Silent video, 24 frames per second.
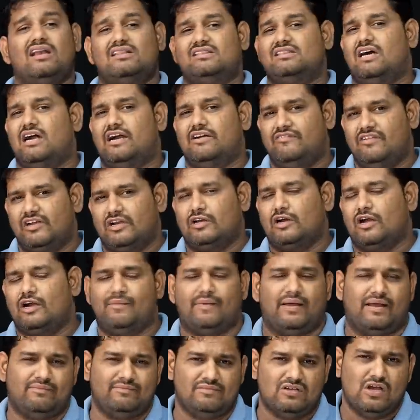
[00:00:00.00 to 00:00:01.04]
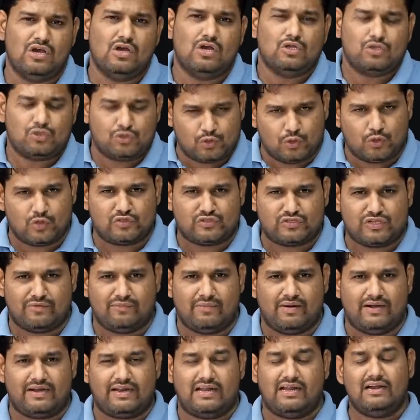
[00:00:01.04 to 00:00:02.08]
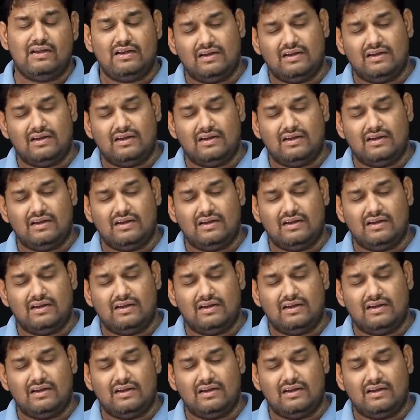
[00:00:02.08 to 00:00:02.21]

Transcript: ఆర్ థర్డ్ వీక్లోనే మనం చూడొచ్చు అనమాట